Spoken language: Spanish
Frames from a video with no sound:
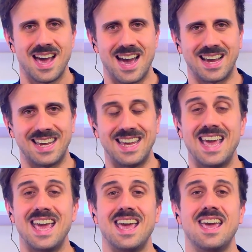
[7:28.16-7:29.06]
aquí
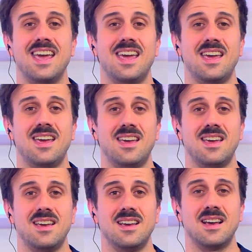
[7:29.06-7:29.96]

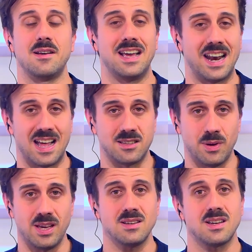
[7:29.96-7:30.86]
en Granada
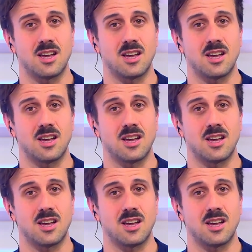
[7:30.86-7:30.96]
TV,